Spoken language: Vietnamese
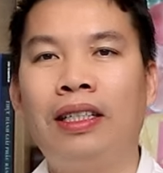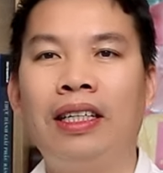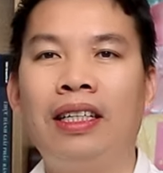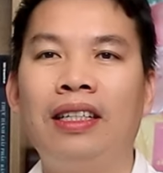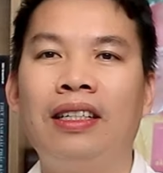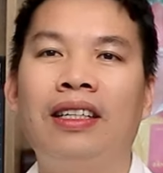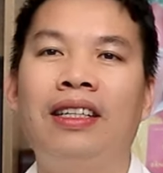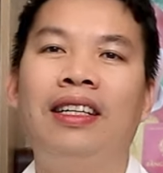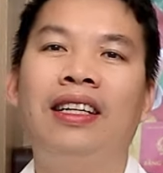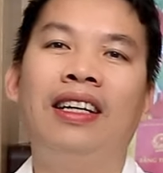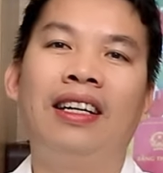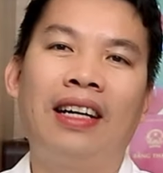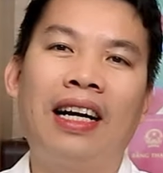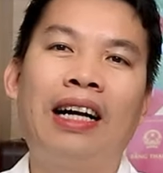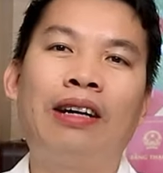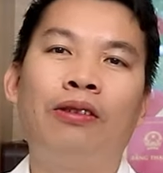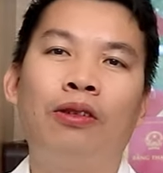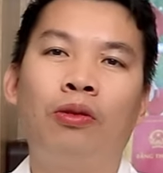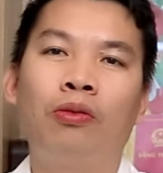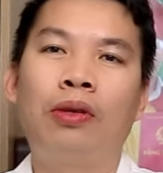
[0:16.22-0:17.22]
trình niềng
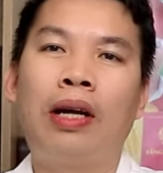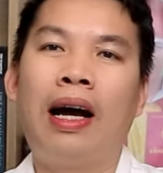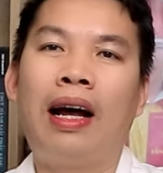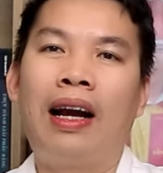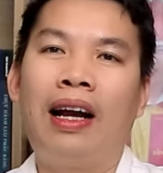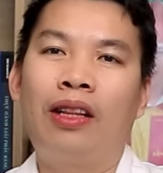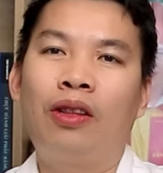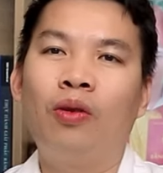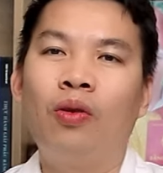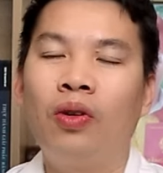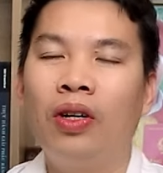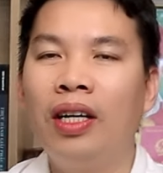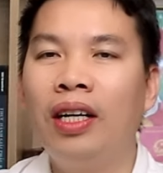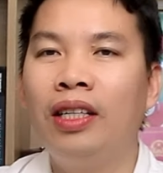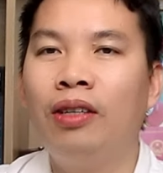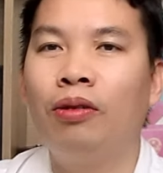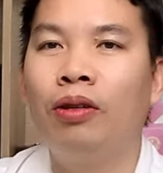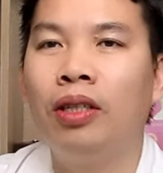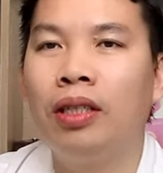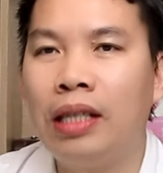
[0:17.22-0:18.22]
răng của chúng ta đã tốn rất là
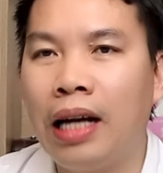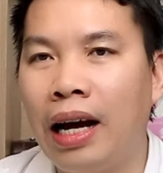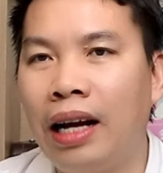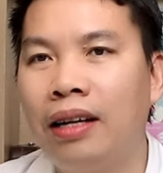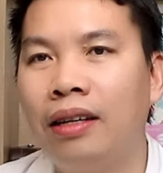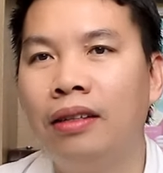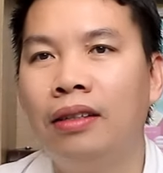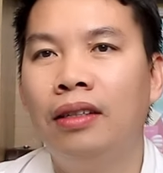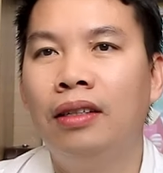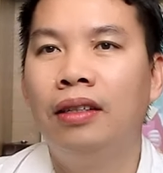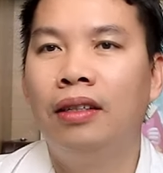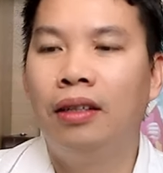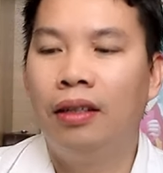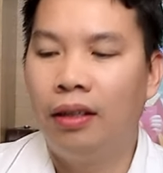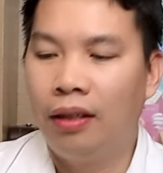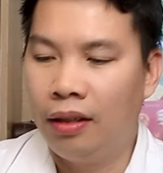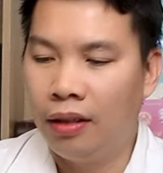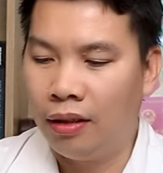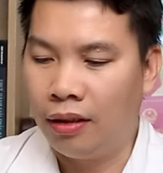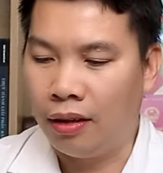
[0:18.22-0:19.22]
nhiều thời gian
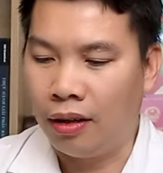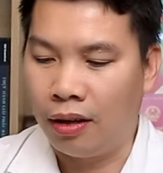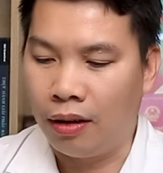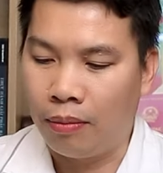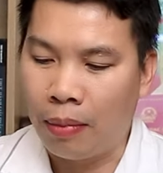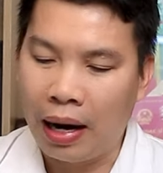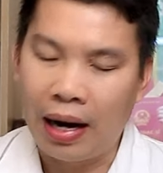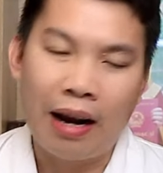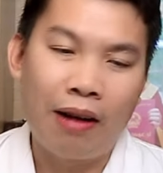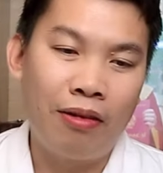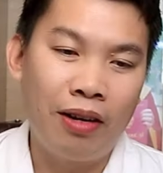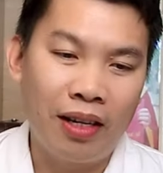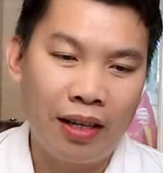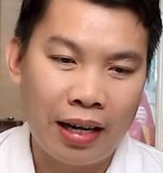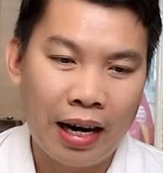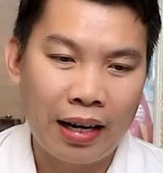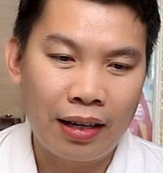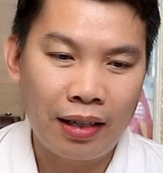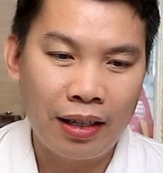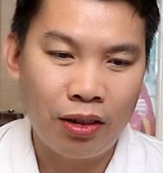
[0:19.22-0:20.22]
à, bạn nào niềng
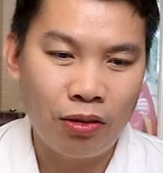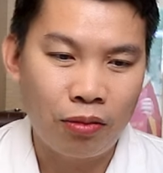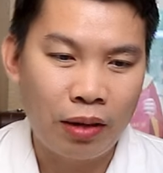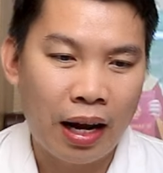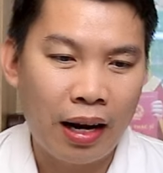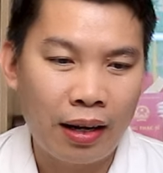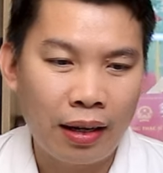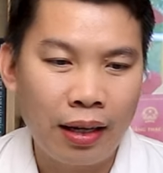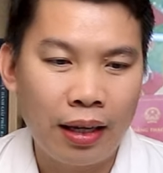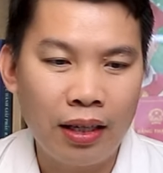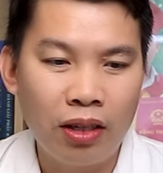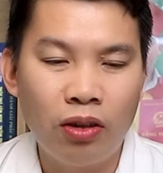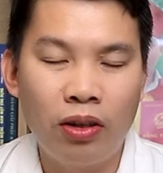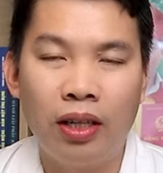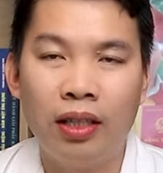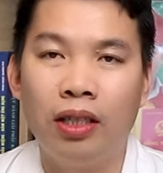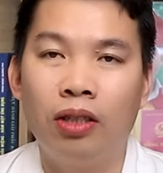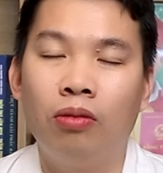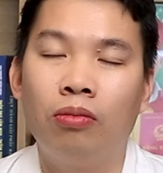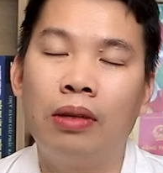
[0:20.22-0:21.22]
răng thì chúng ta cũng thấy rồi
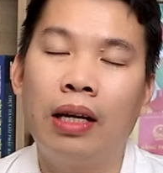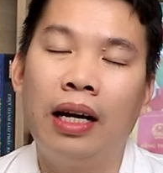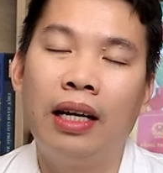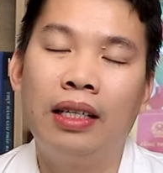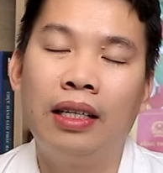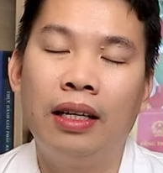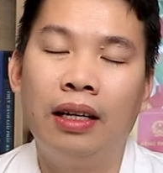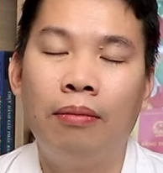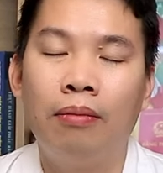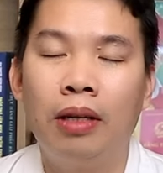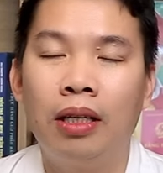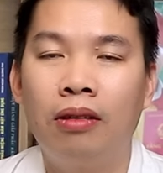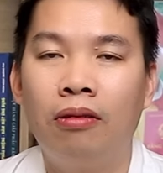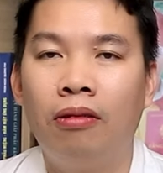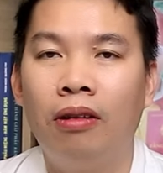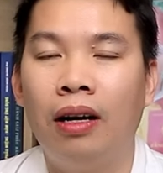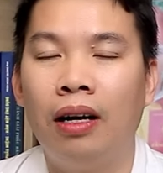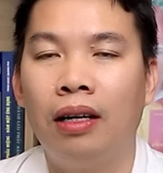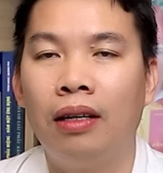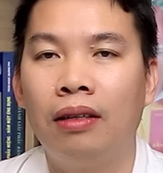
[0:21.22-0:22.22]
là gì chúng ta sẽ mất
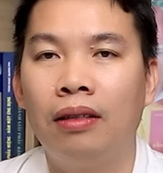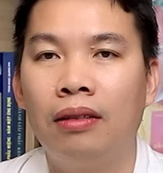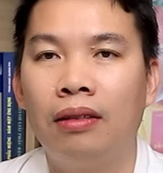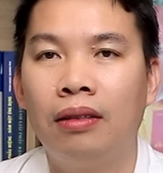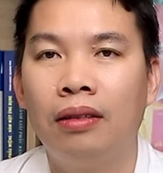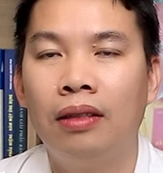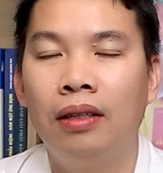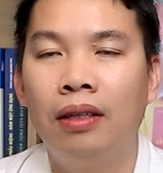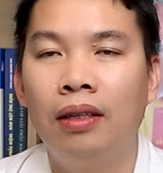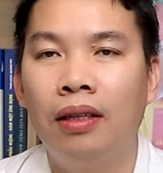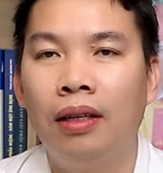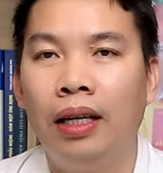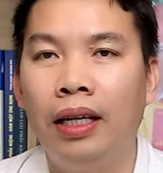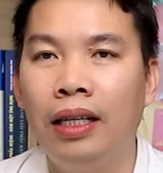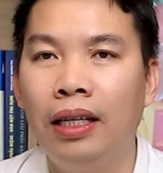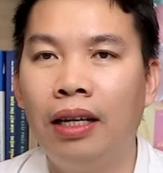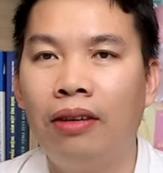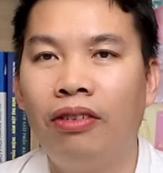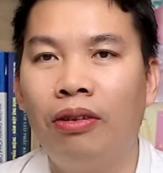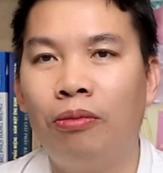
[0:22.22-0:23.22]
khoảng ít
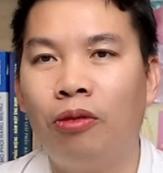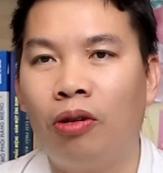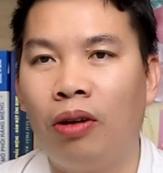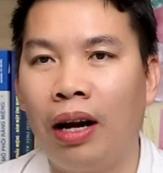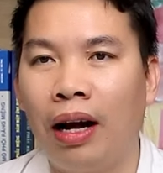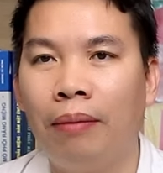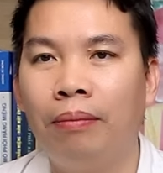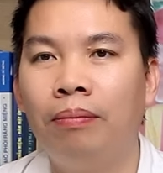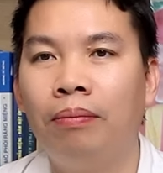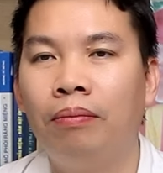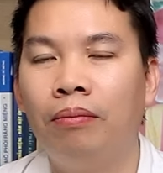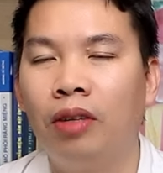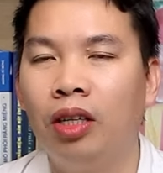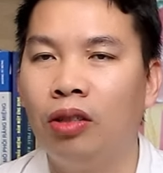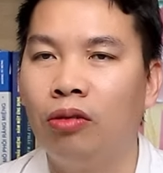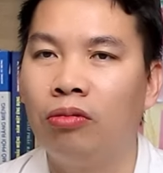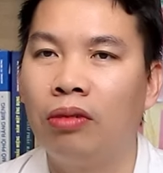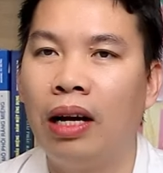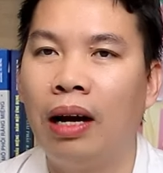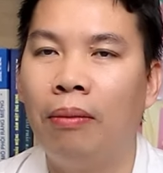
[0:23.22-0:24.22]
nhất phải một năm để
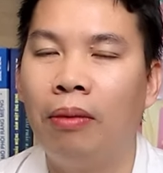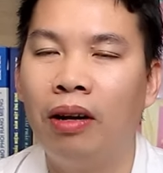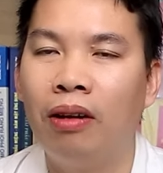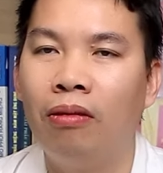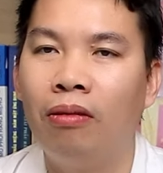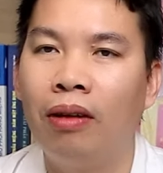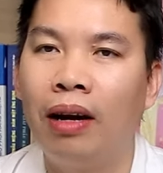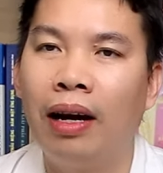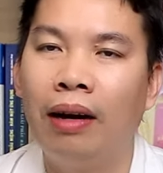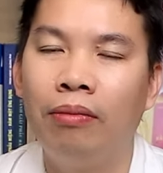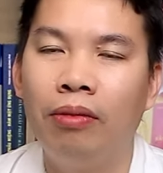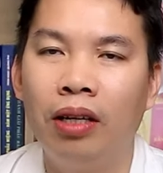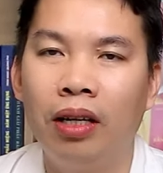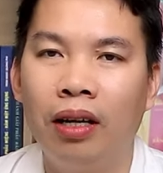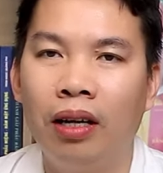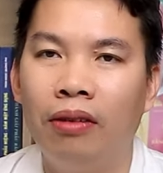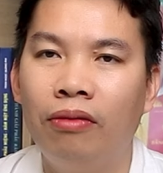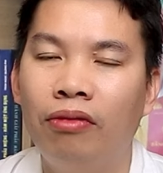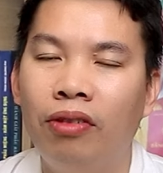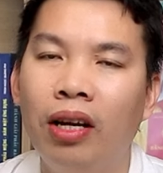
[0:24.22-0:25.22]
chúng ta bắt đầu làm những
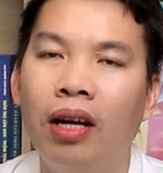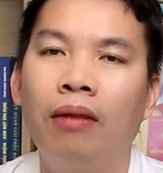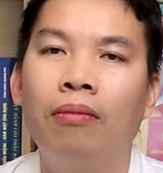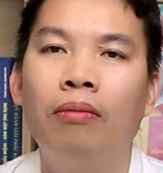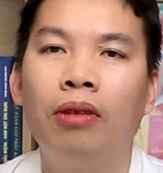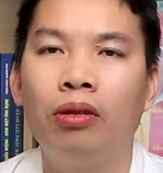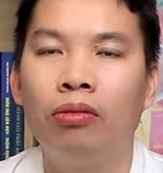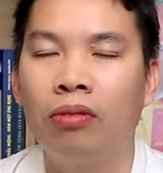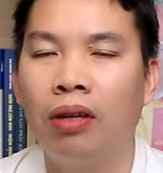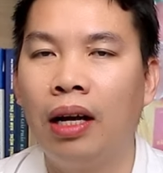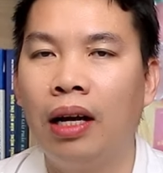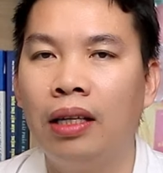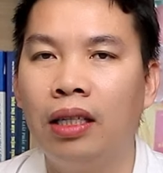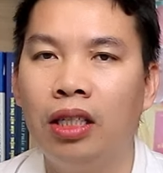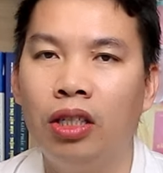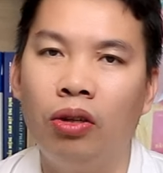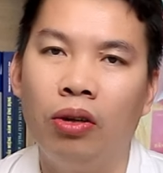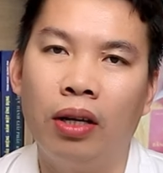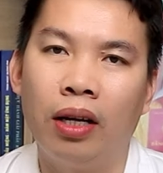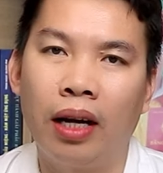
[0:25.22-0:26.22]
cái việc mà chúng ta
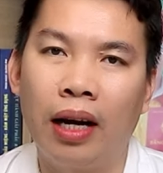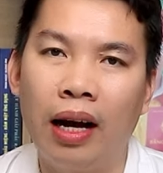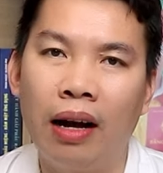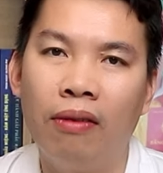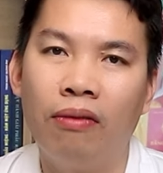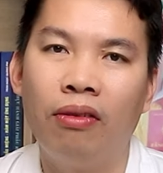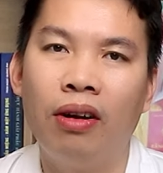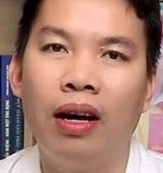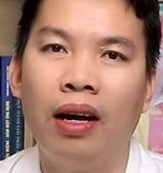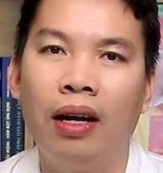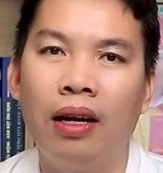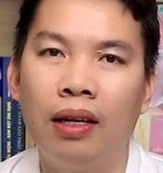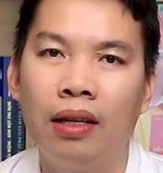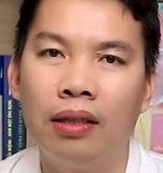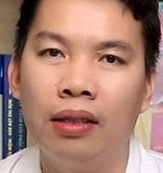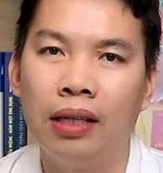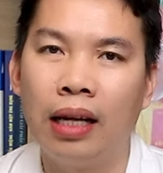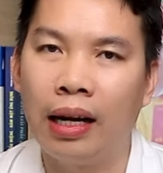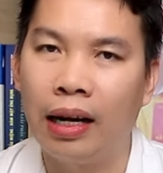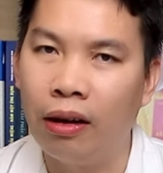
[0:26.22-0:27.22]
di chuyển răng và
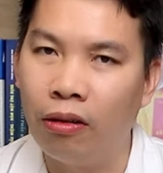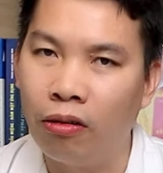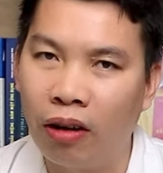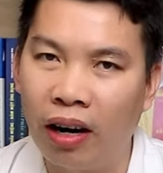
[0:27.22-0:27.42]
giặt đều